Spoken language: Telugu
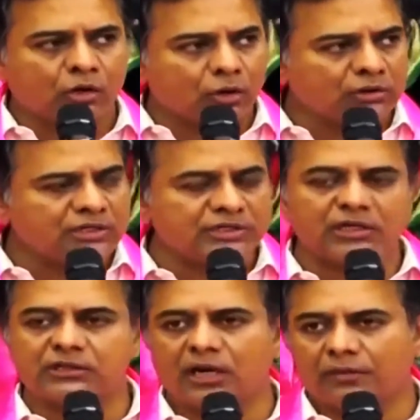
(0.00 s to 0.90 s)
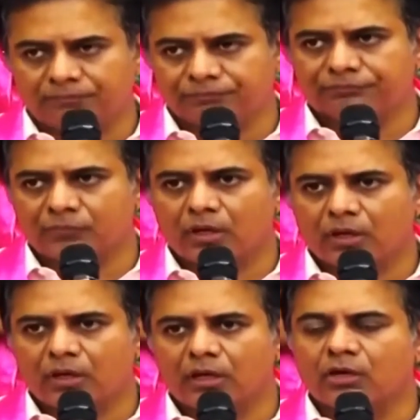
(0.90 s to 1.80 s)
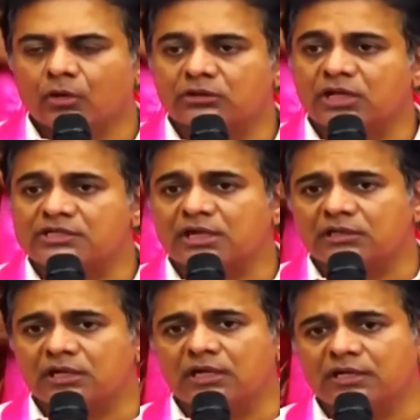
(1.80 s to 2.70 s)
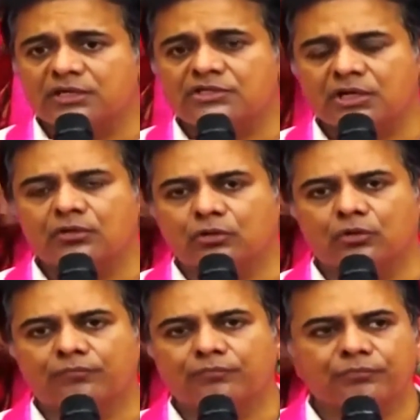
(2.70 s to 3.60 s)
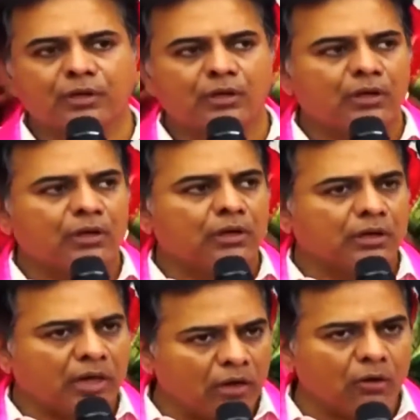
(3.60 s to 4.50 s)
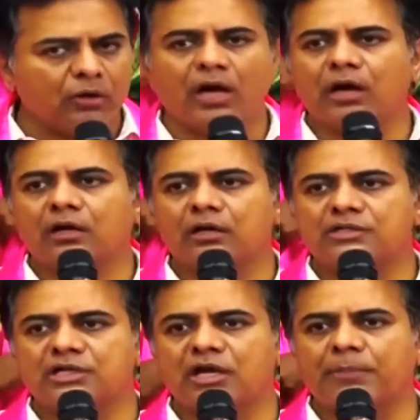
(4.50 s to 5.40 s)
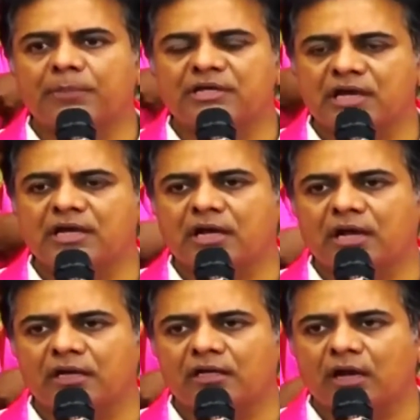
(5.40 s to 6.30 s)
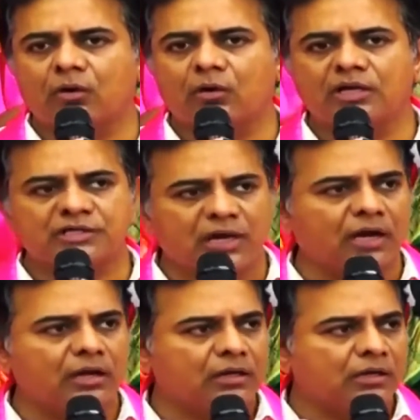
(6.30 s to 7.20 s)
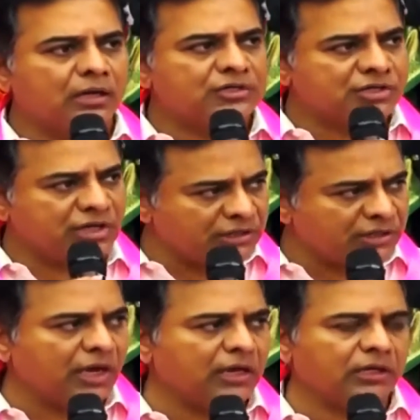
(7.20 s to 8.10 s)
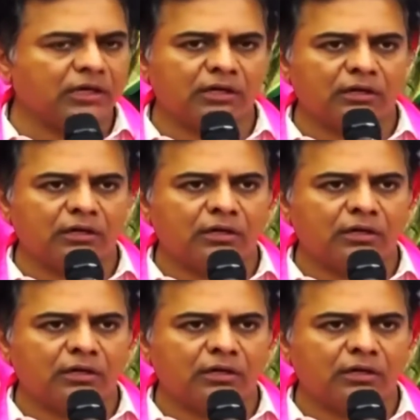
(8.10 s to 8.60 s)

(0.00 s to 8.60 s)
ఈ కొత్త చరిత్ర ఈ కొత్త చరిత్ర లిఖించినందుకు నల్లగొండ జిల్లా ప్రజానీకానికి నల్లగొండ జిల్లా చైతన్యానికి